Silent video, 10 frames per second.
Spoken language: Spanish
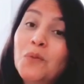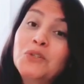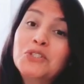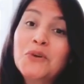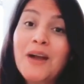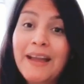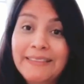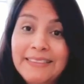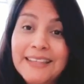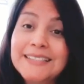mucho
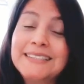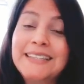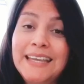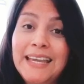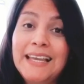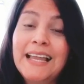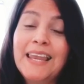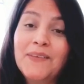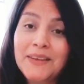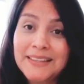antes de la
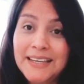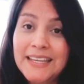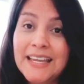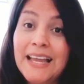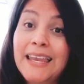lavandería.